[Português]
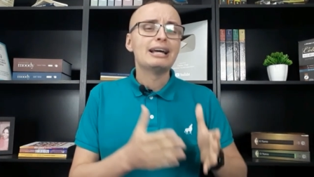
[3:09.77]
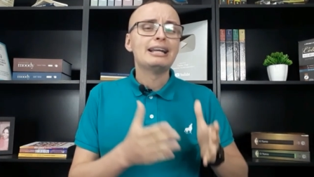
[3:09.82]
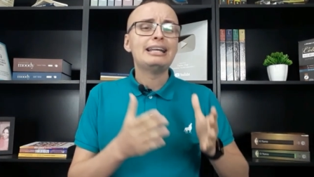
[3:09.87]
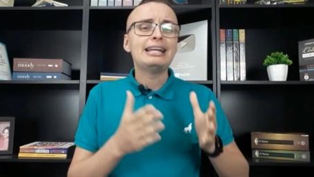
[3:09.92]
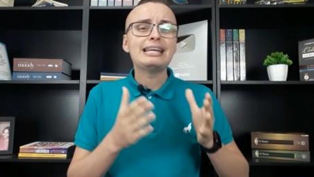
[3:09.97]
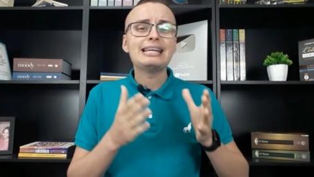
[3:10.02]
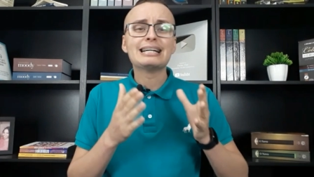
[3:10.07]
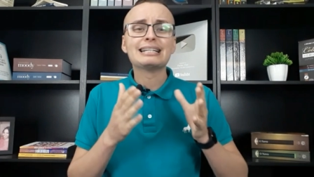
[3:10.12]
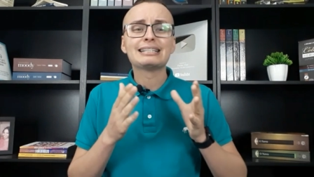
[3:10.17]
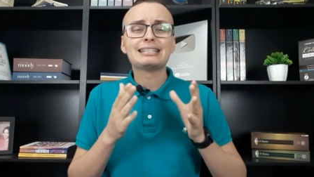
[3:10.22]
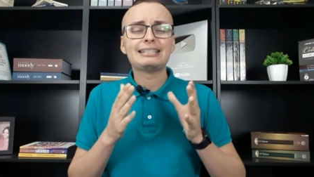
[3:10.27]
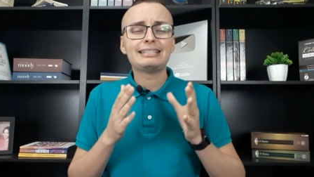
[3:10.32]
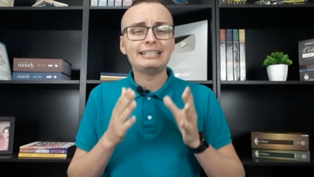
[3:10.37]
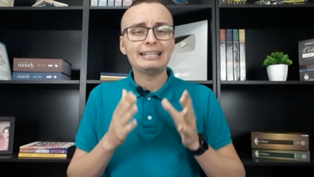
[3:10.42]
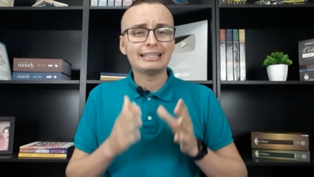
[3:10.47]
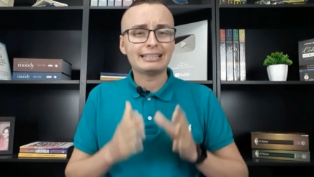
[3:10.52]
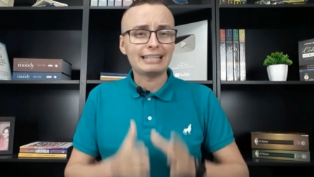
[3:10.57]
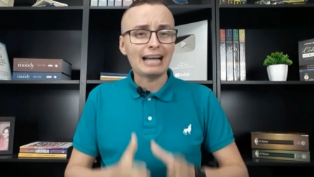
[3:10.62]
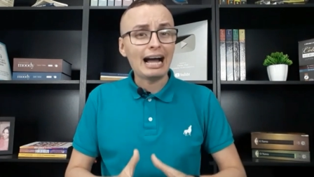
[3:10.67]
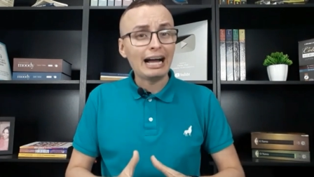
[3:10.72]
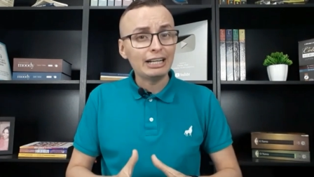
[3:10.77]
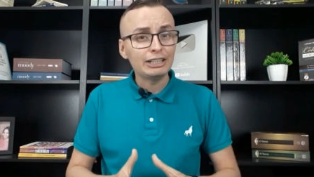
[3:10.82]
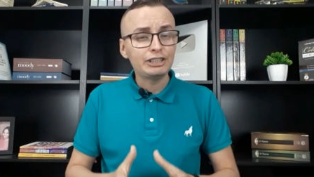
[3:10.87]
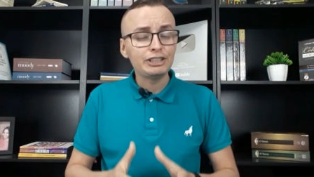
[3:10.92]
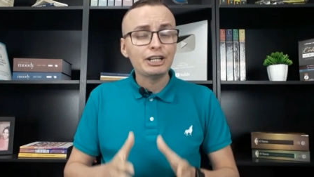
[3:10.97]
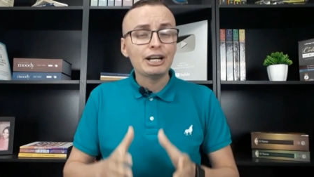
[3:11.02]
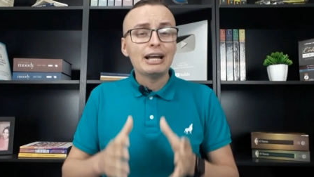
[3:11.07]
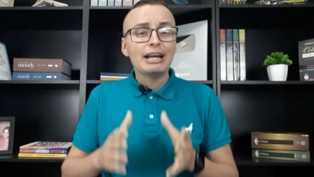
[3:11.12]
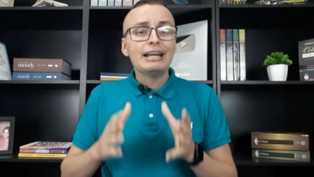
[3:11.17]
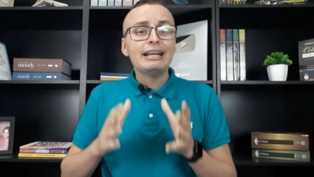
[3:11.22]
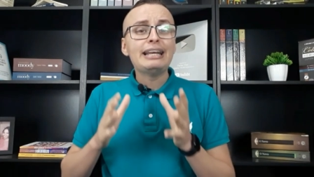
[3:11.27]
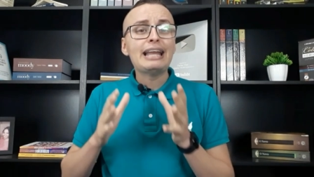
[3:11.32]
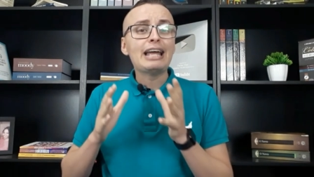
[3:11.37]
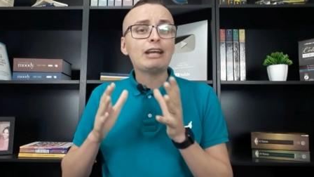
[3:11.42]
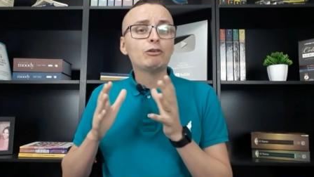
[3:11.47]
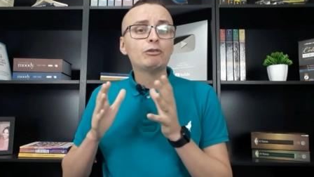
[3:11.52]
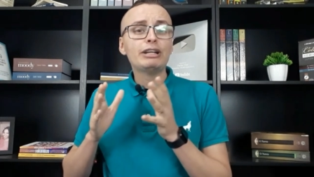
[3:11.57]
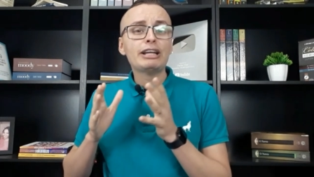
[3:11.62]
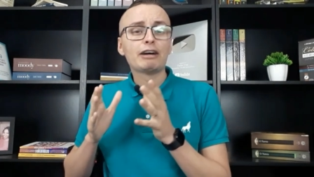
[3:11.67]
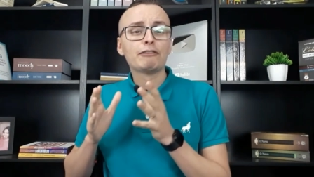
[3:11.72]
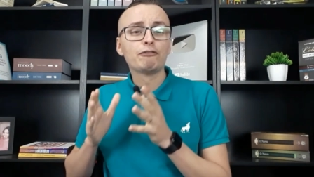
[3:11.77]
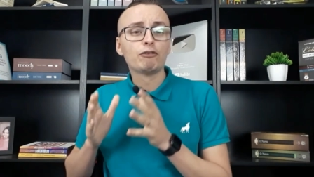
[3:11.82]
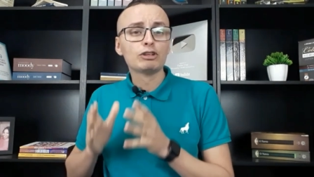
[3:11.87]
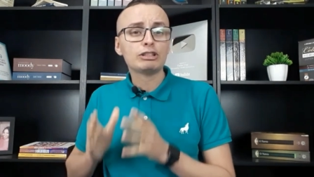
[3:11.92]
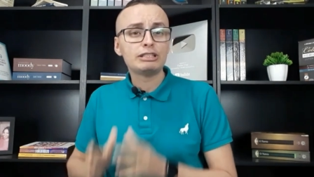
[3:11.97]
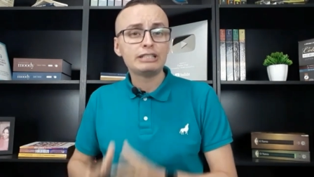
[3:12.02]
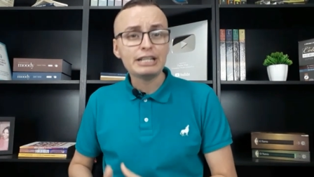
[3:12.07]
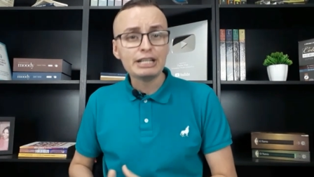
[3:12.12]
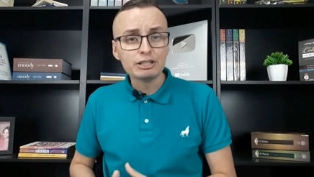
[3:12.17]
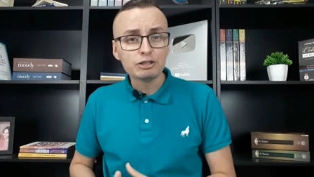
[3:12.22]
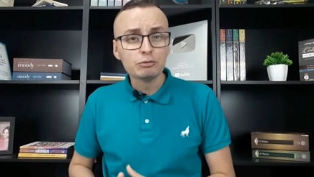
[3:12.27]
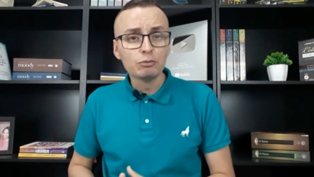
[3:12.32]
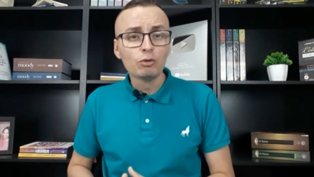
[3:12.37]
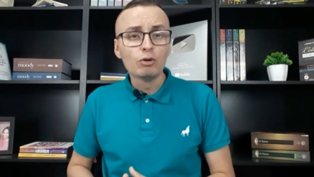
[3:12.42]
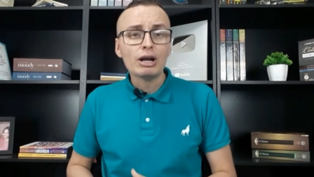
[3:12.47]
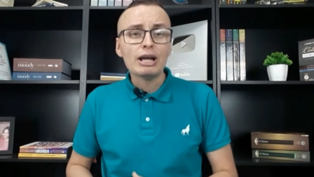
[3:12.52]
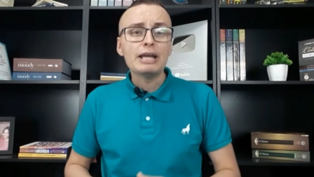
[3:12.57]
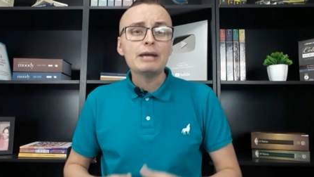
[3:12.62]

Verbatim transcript: nem a ansiedade, nem o nervosismo